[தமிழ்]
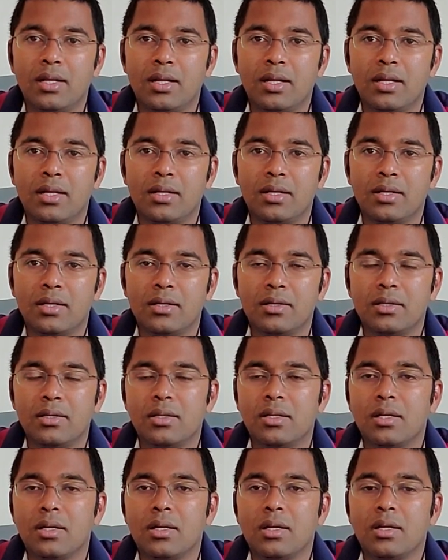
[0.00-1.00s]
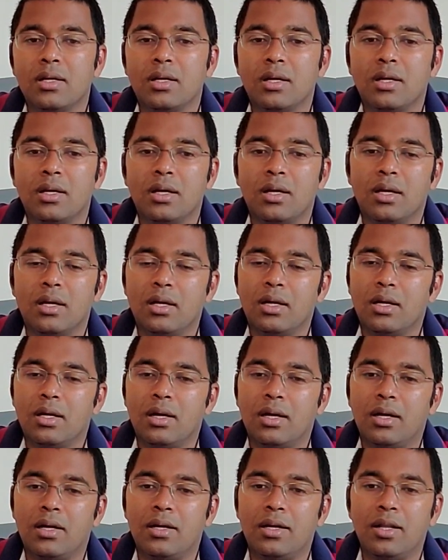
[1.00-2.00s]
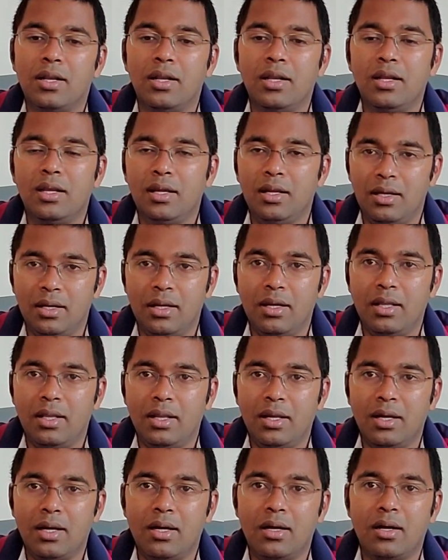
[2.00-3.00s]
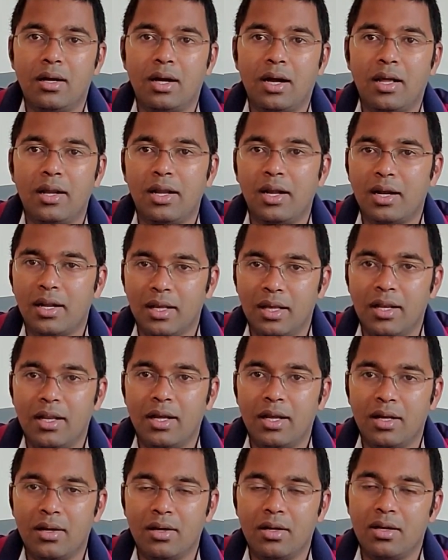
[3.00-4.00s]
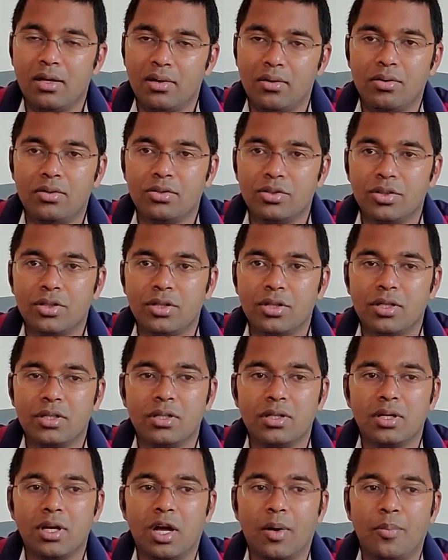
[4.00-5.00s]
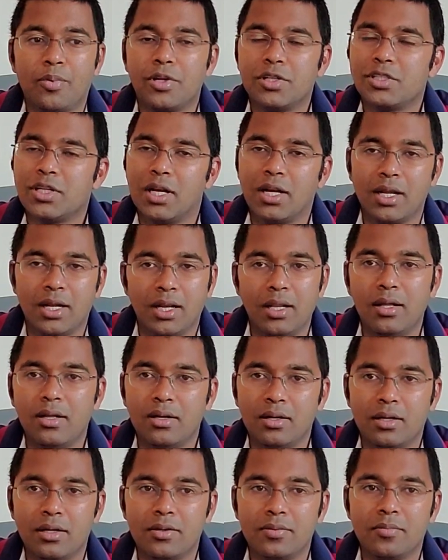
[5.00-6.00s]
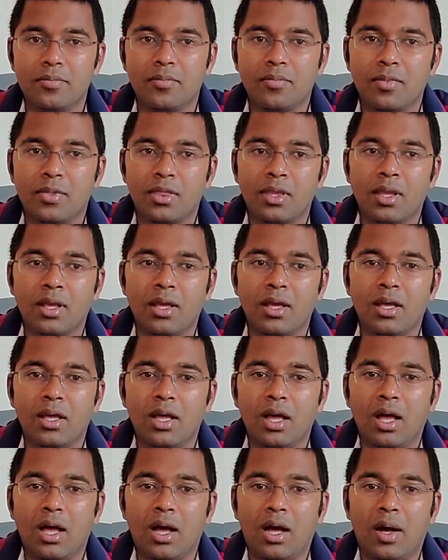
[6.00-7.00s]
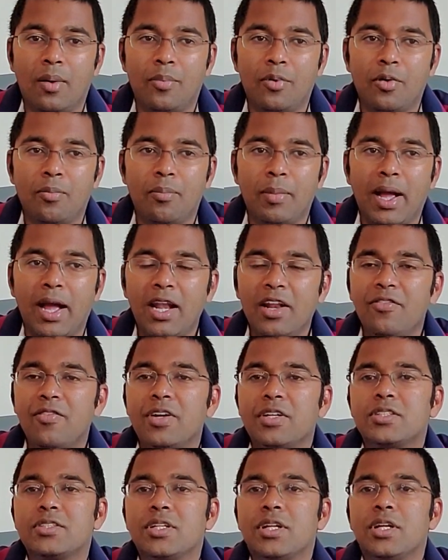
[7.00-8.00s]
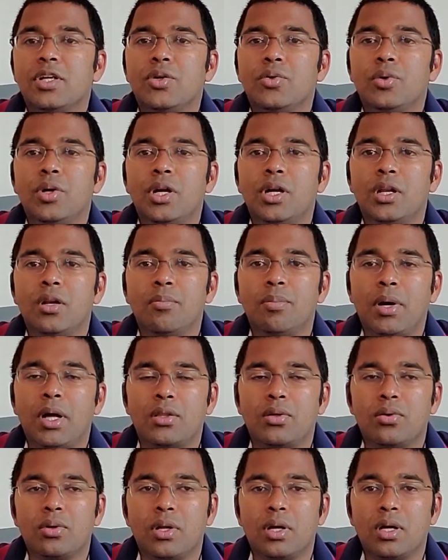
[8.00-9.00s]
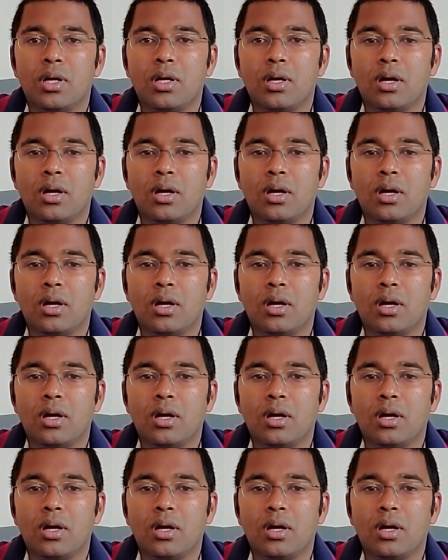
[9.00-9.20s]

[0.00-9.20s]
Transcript: நிறைய இருக்குது டெல்லி ஏரியா ஹரியானா ஏரியாவில் கொஞ்சம் இருக்குது அப்புறம் சென்னையில் இருக்குது அப்புறம் மேனுஃபேக்சரிங் யூனிட்னு பார்த்தோம்னா